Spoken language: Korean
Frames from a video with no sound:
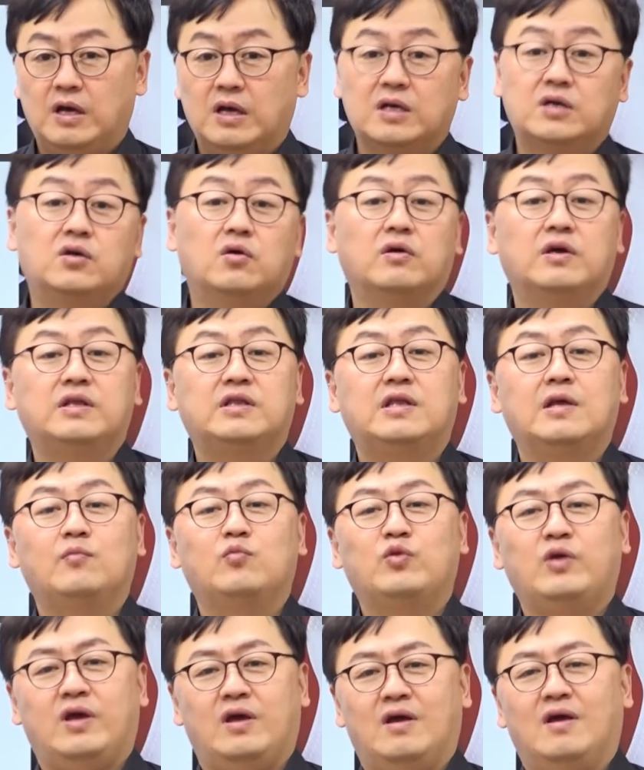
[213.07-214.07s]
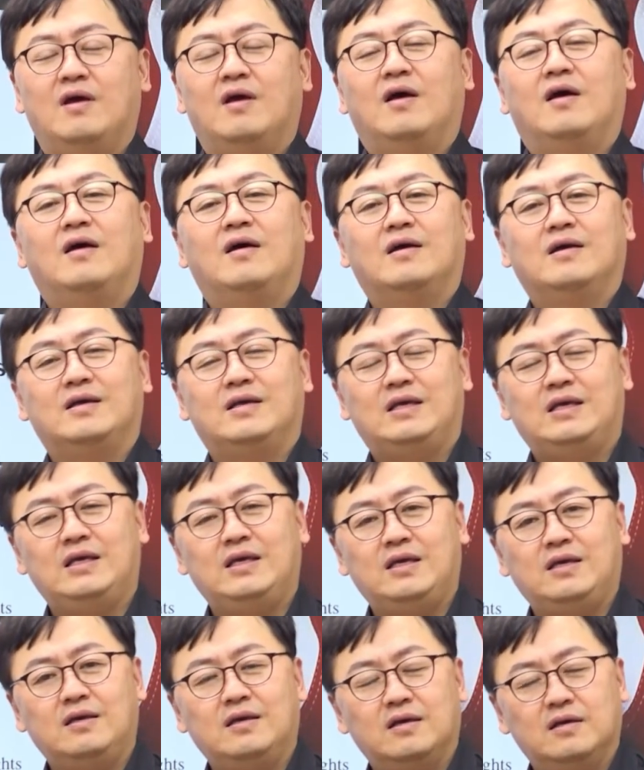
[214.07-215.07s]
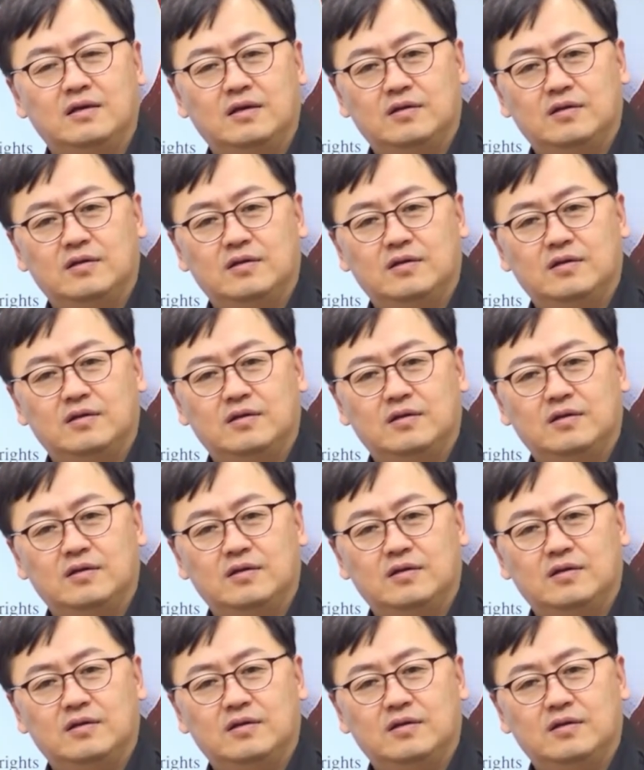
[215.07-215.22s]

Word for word: 그렇기 때문에 이